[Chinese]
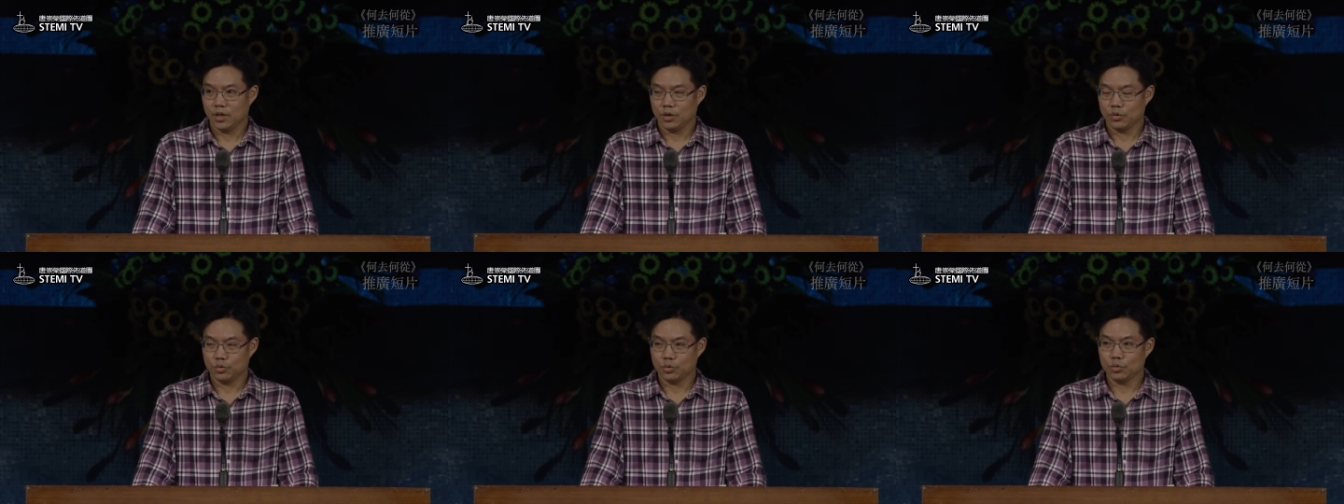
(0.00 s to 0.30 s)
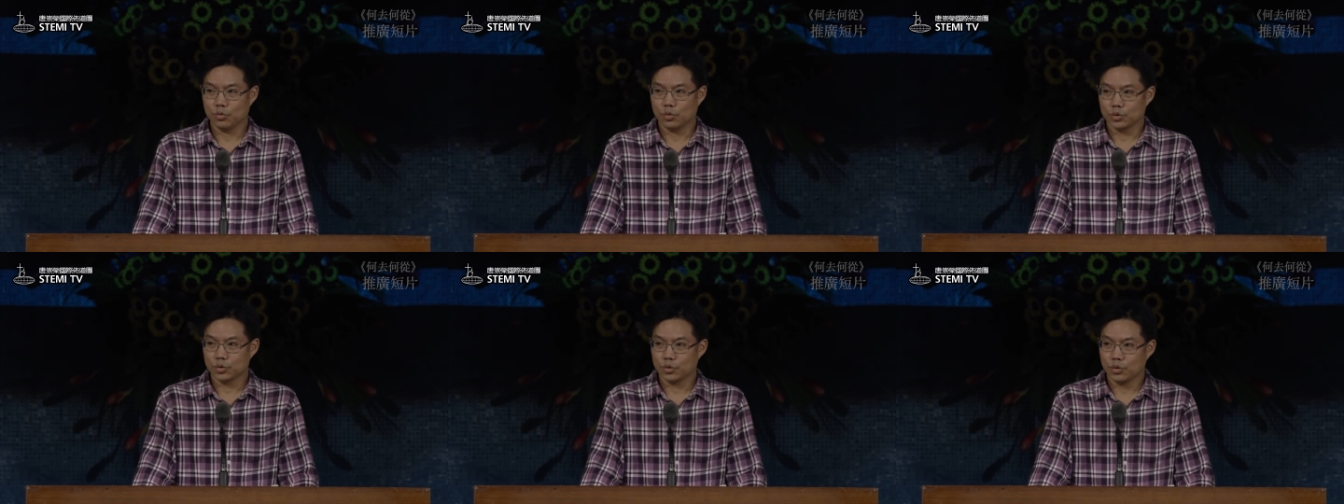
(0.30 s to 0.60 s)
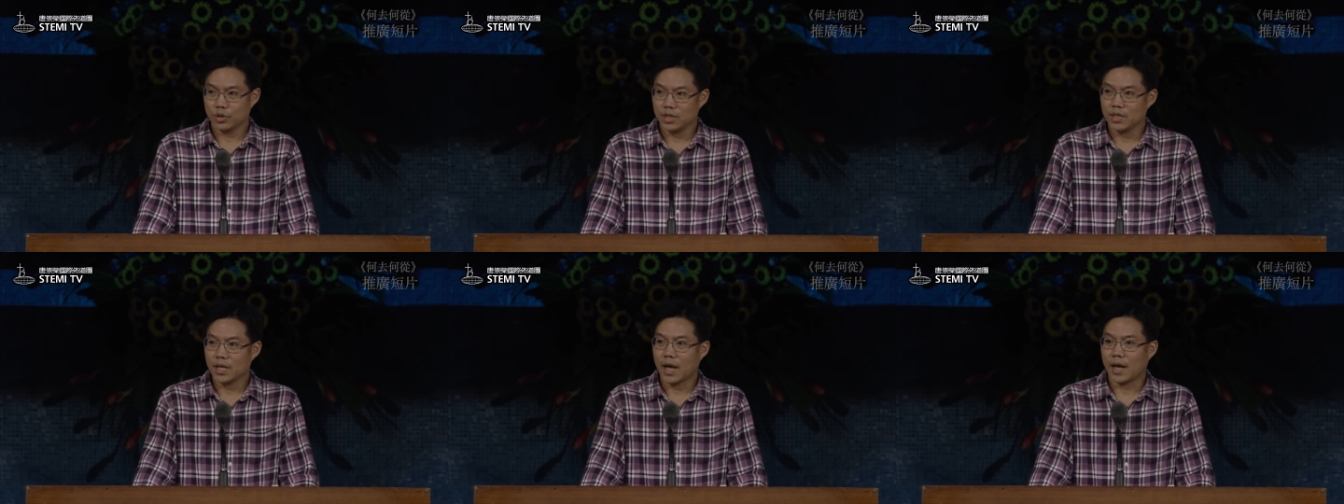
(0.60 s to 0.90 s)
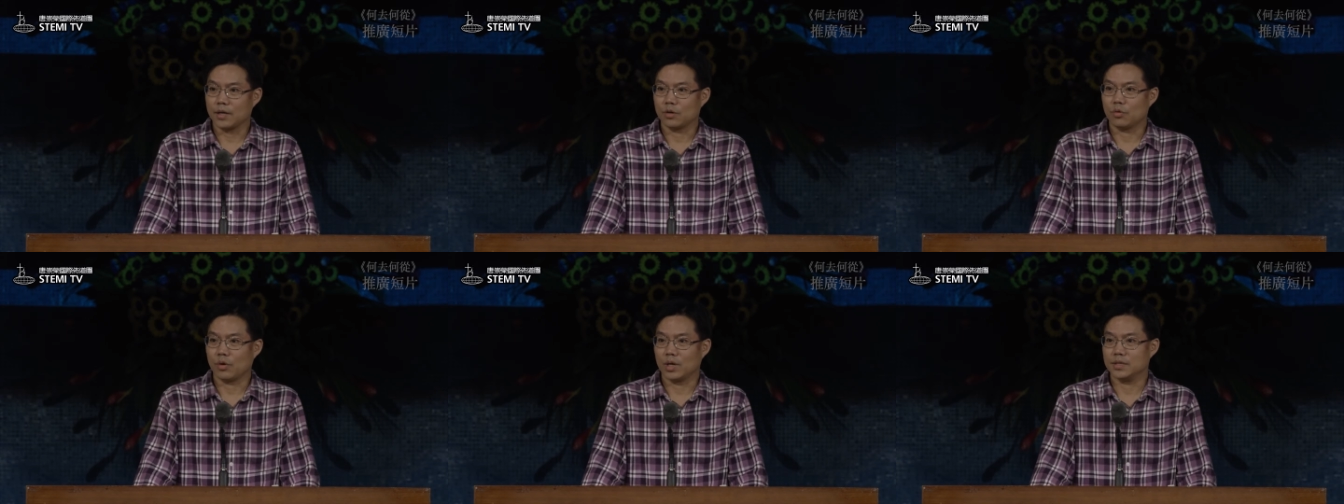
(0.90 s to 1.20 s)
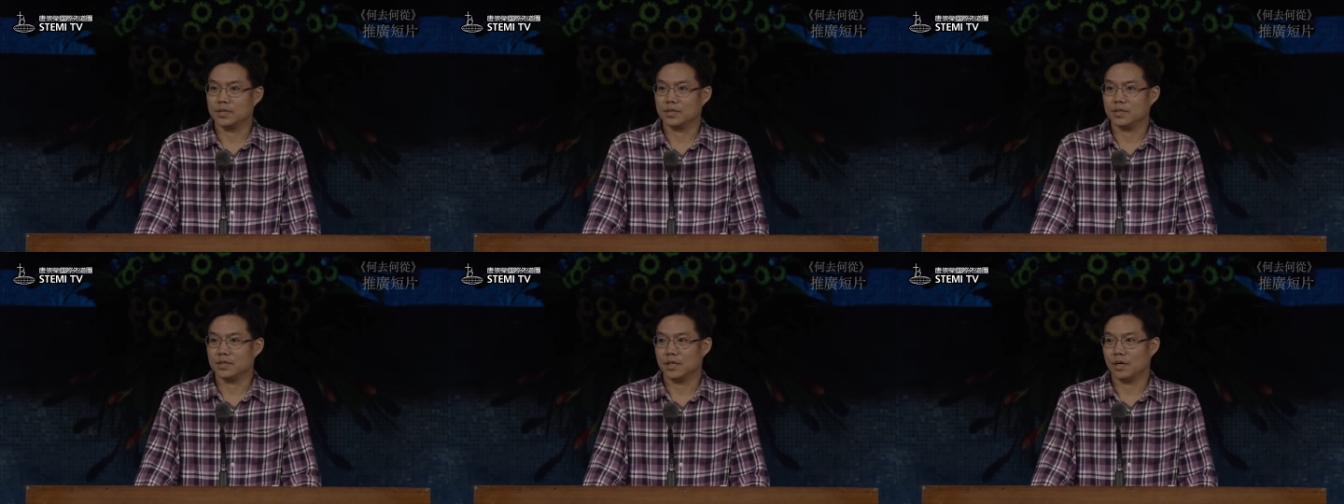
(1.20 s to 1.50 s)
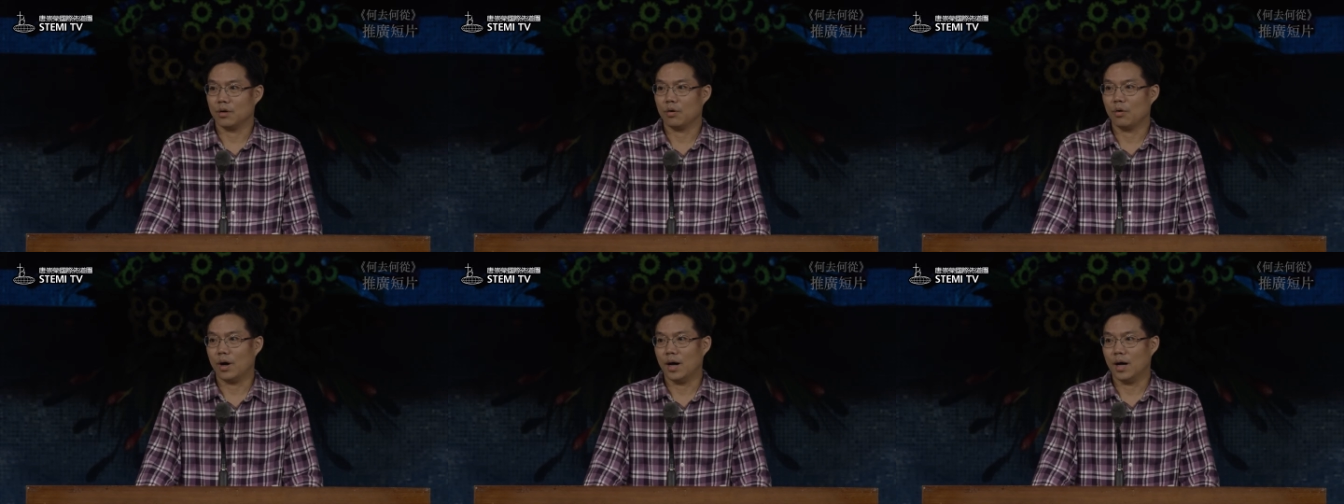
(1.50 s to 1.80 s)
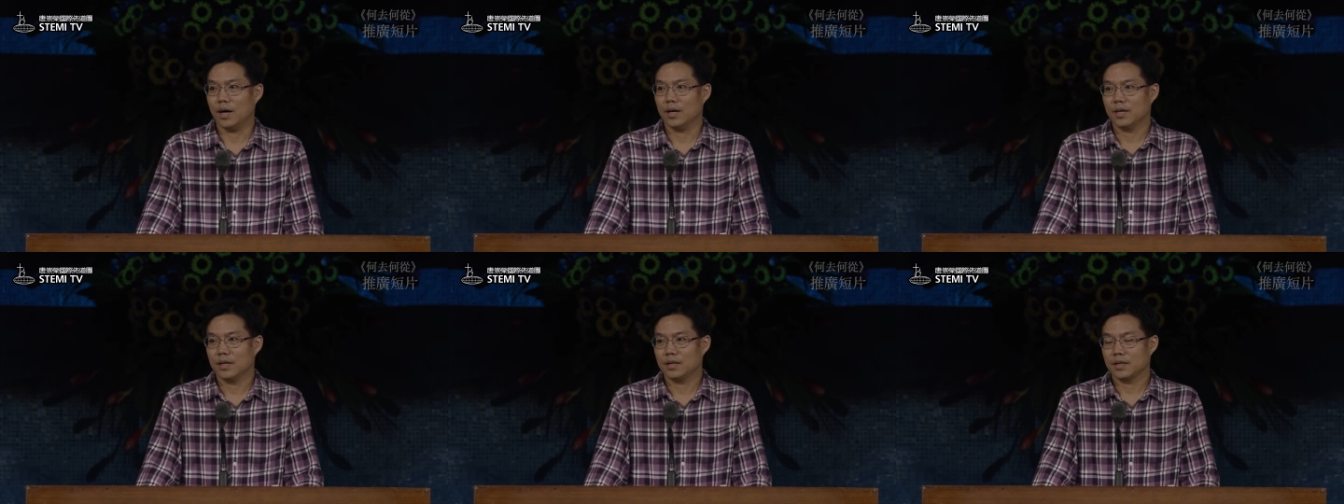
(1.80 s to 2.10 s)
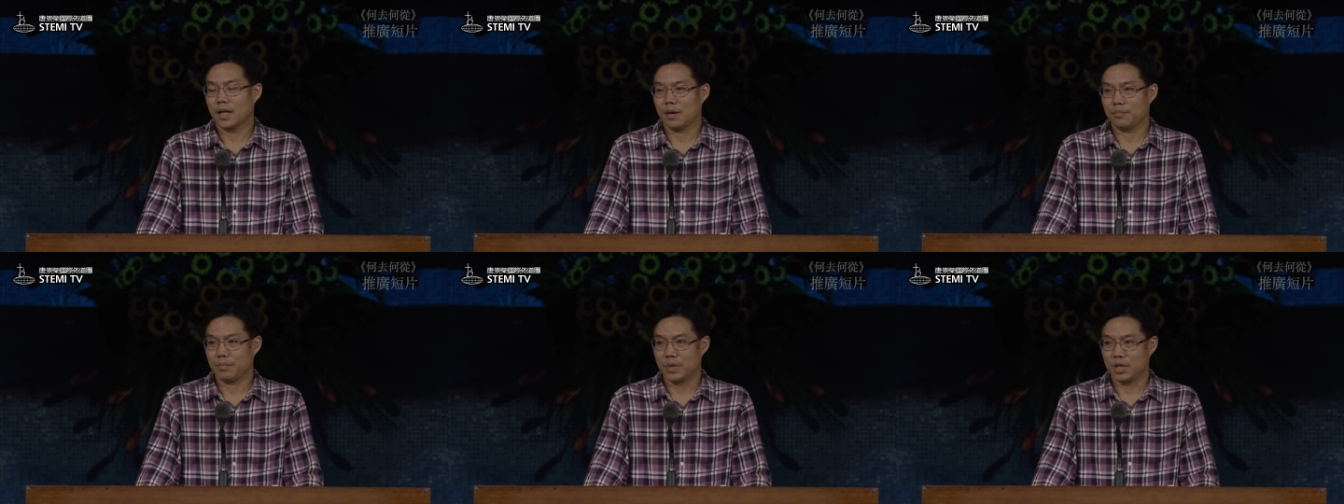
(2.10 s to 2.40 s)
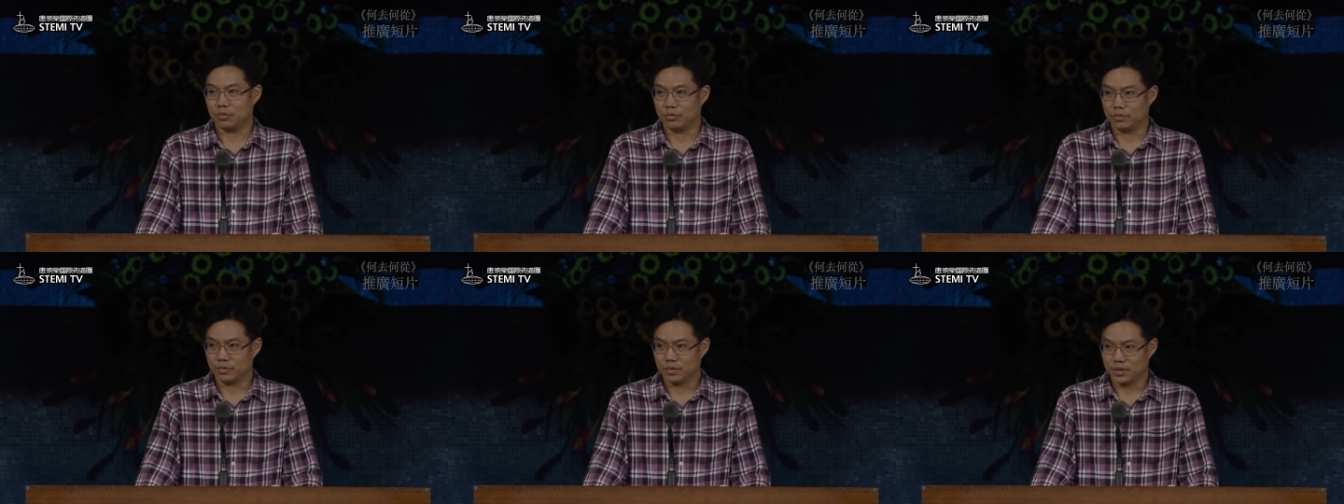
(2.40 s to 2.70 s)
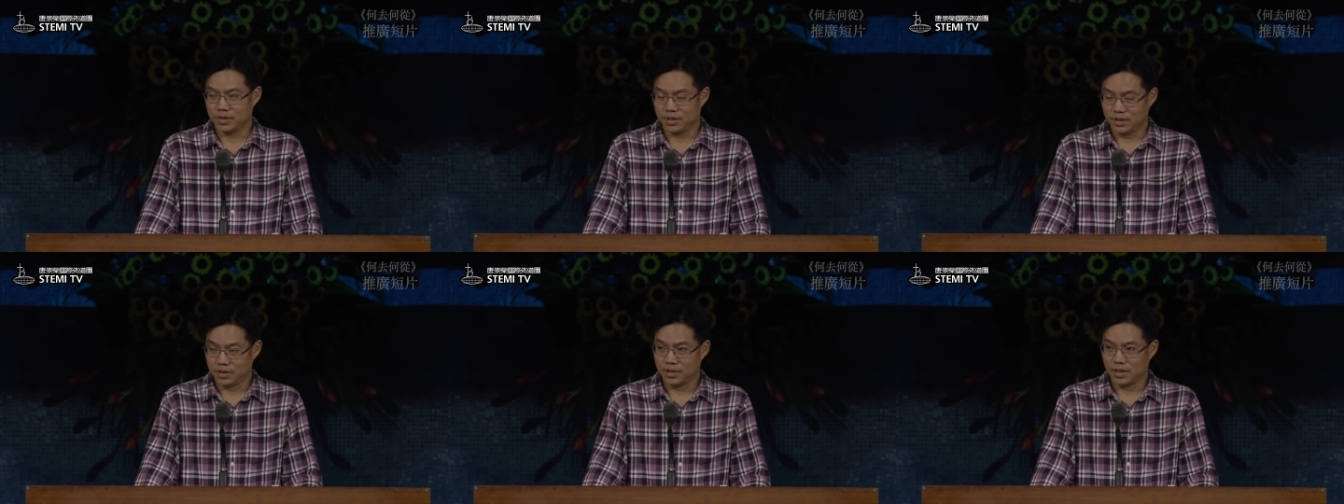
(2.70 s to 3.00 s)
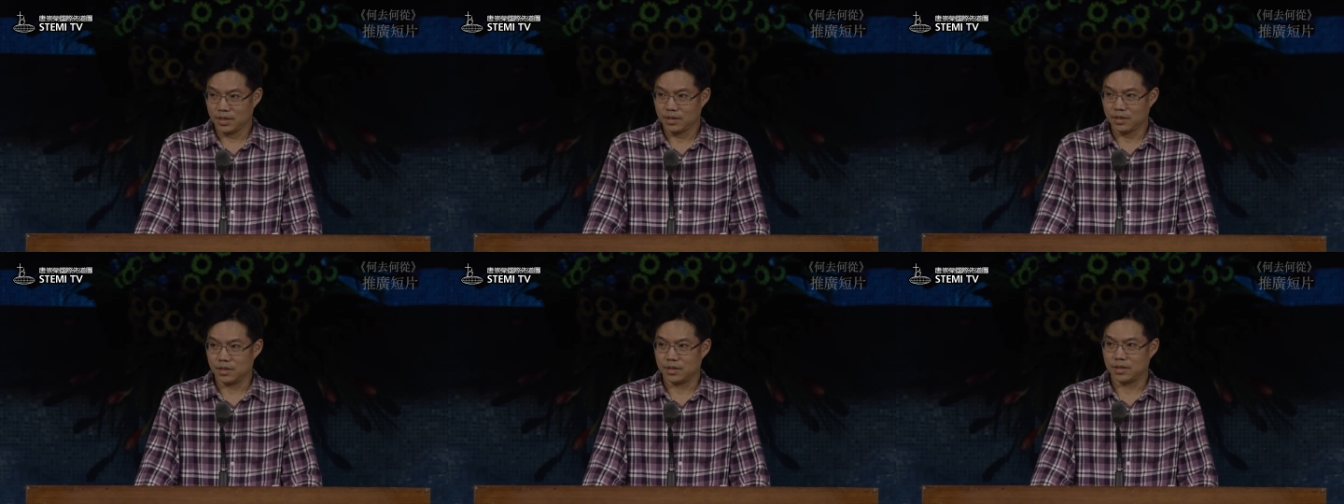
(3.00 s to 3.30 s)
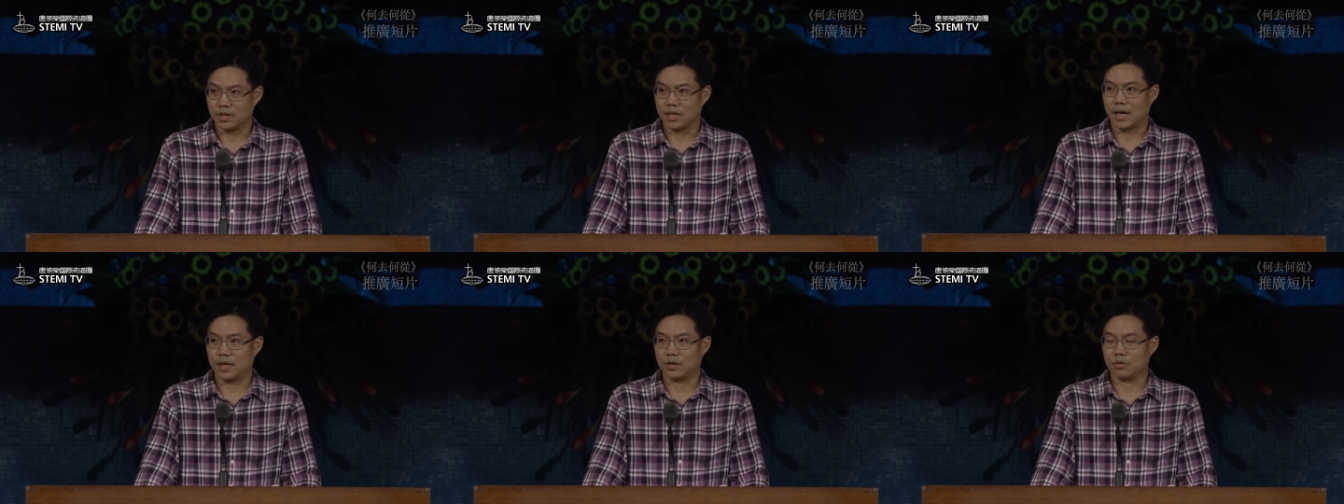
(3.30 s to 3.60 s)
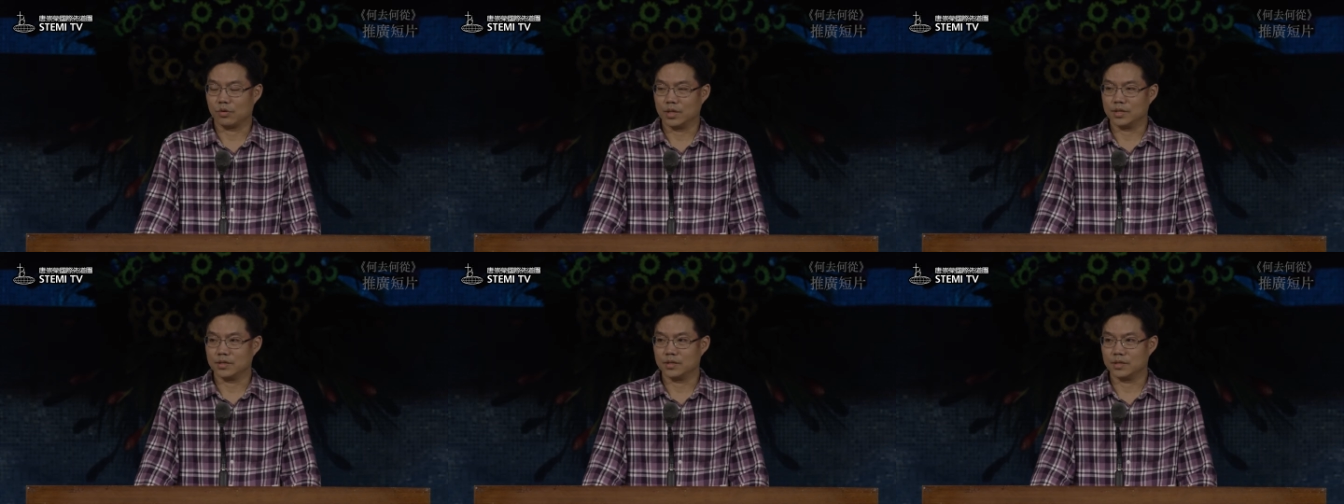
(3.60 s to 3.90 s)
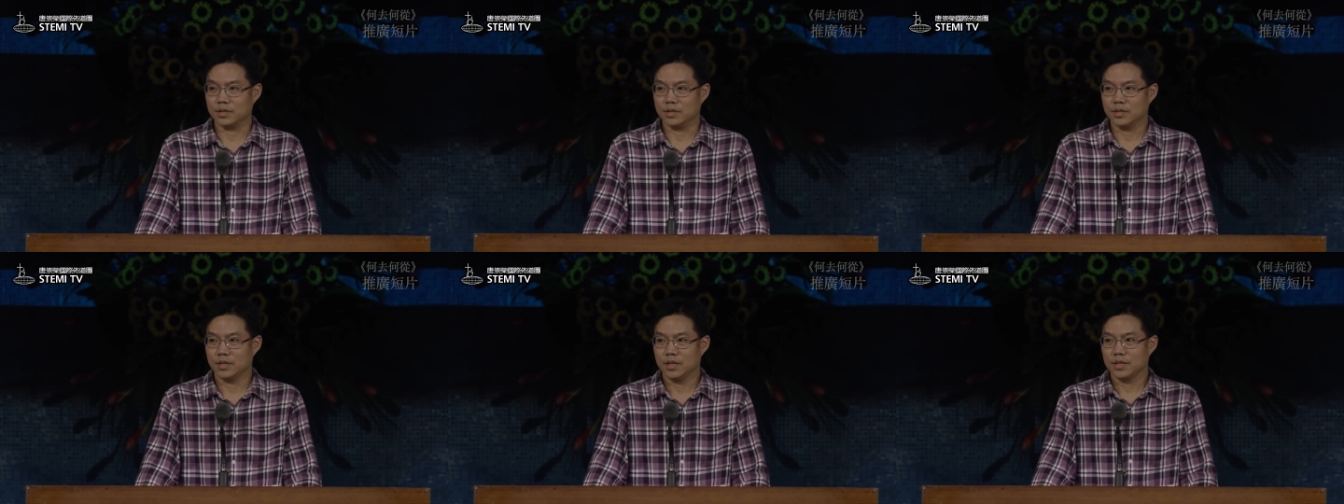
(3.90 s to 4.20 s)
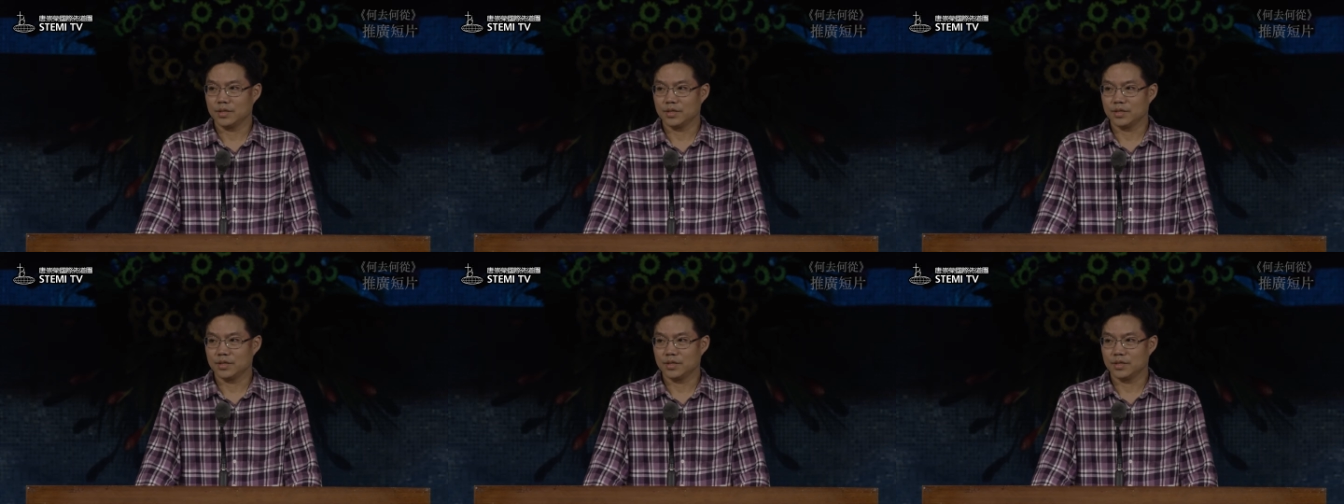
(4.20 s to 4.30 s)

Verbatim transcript: 如果说利害关系的话，他没有直接的利害关系。